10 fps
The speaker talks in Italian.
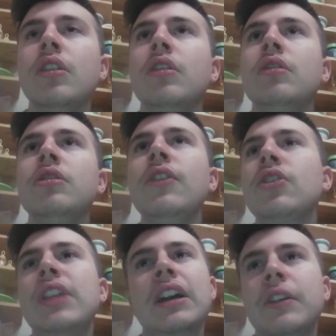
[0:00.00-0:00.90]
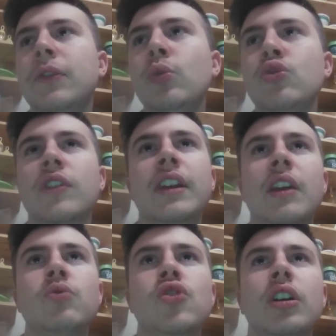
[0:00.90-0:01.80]
Io voglio dargli fiducia perché è un
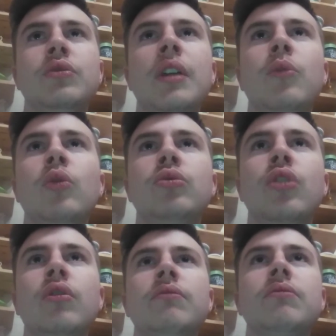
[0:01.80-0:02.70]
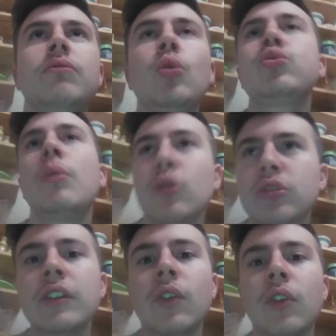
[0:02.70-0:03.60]
giocatore molto, molto
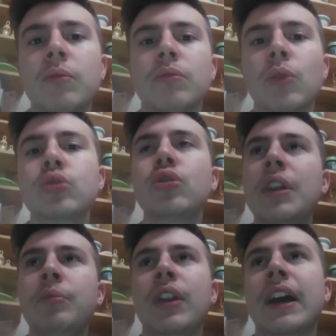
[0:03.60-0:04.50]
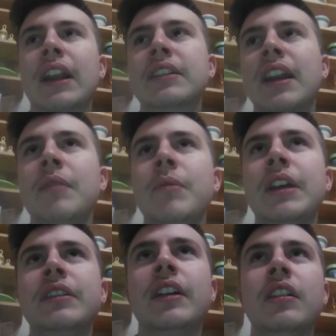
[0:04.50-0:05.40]
emotivo, molto debole
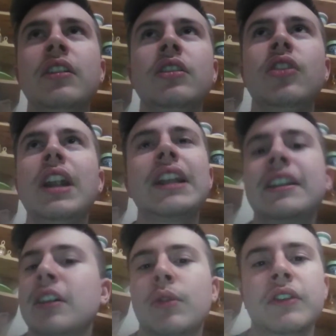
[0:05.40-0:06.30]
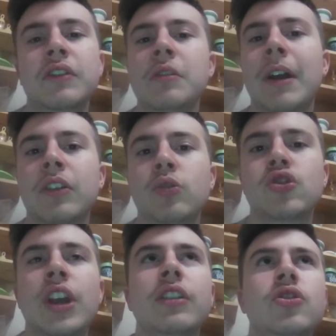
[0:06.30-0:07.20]
caratterialmente. Non è adatto a questi
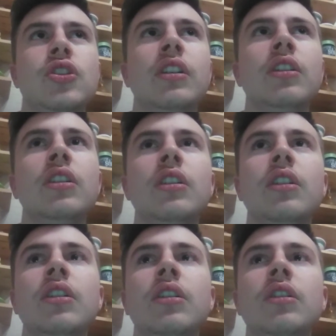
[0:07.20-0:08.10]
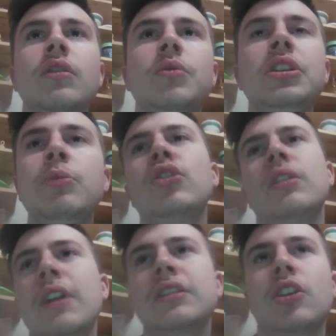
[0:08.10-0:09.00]
palcoscenici. Quindi bisogna dare
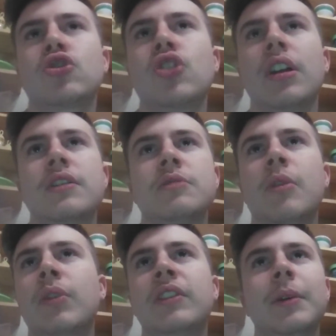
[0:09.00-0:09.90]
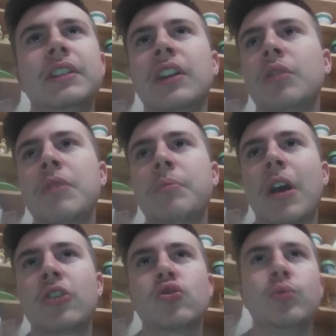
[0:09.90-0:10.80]
un'altra chance, ma in questa partita non mi è
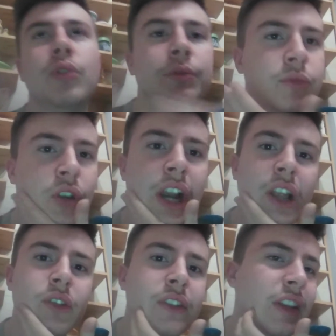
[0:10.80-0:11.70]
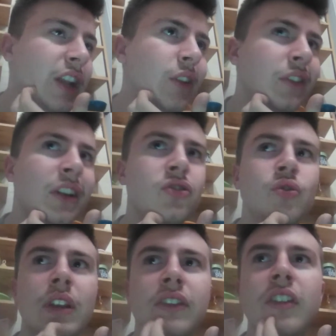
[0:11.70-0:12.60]
piaciuto. Non è, non è stata la sua stagione,
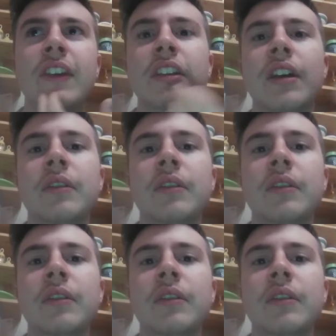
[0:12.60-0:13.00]
si vede.